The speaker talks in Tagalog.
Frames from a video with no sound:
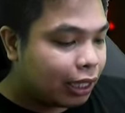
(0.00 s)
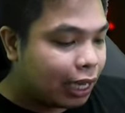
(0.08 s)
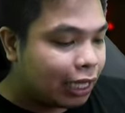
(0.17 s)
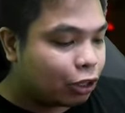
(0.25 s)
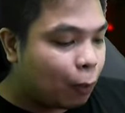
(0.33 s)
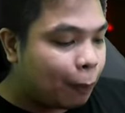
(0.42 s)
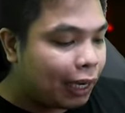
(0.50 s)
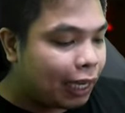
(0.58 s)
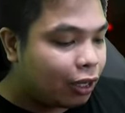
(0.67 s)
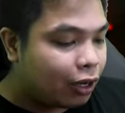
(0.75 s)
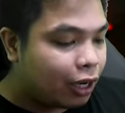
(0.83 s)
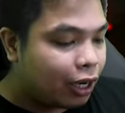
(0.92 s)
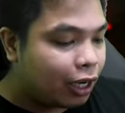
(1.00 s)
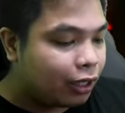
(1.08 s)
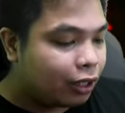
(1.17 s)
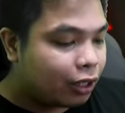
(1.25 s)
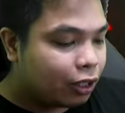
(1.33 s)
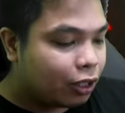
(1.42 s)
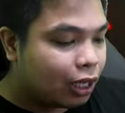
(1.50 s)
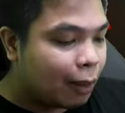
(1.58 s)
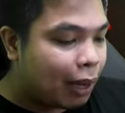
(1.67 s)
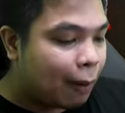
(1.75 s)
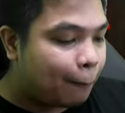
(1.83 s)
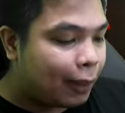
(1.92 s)
Ito pala yon. Yon
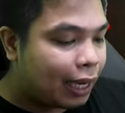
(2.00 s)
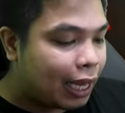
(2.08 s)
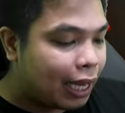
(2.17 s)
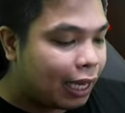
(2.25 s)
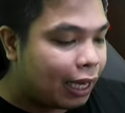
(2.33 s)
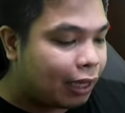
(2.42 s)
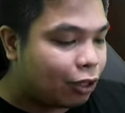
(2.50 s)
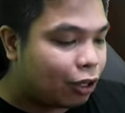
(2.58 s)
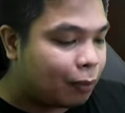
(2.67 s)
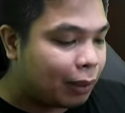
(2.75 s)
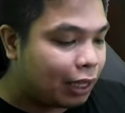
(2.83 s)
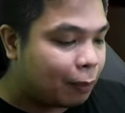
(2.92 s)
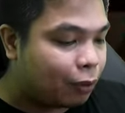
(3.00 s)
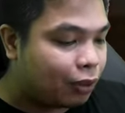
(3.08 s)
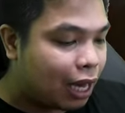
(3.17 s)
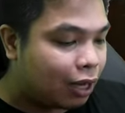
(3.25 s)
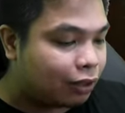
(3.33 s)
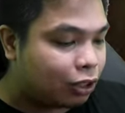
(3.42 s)
naman pala eh. Yon, may libro na ako